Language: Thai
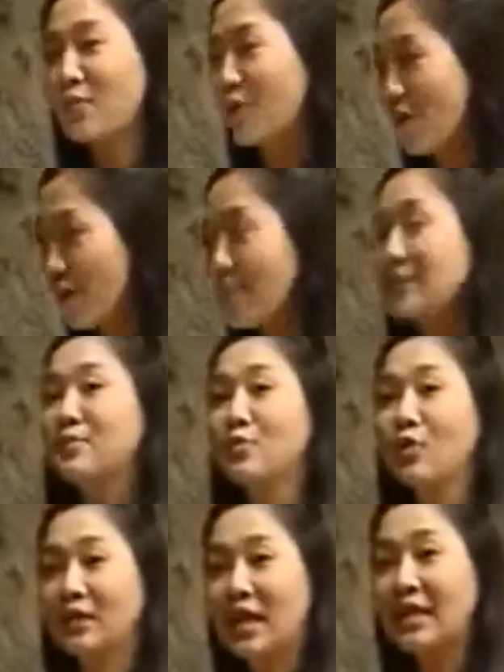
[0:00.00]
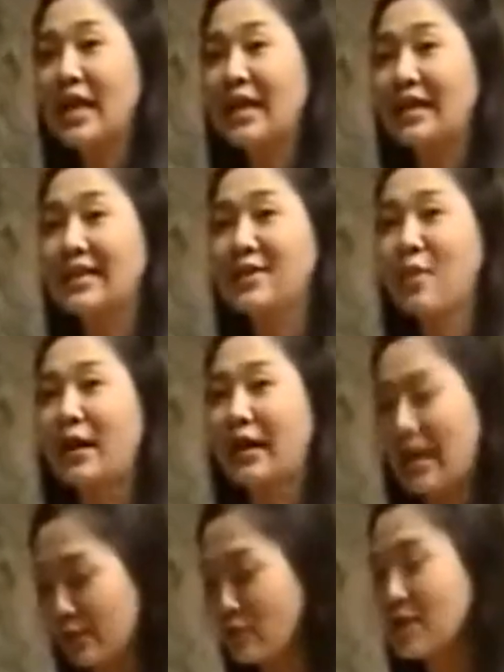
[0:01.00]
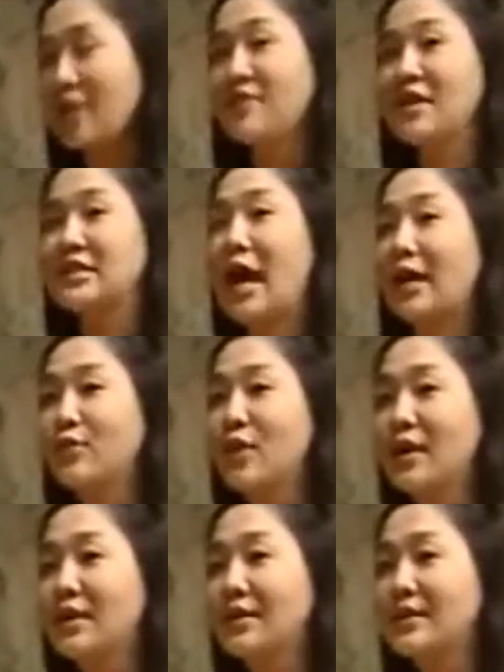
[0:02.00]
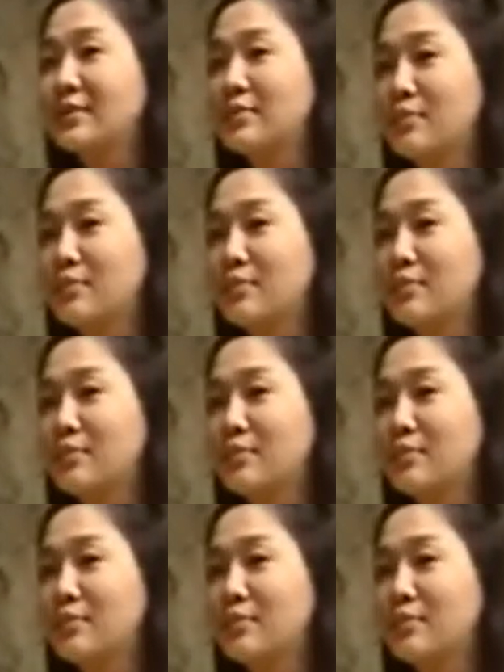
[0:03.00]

ี๋ยวเราลองเข้าไปสำรวจข้างในกันดีกว่านะคะ ต้องใช้ไฟฉายด้วย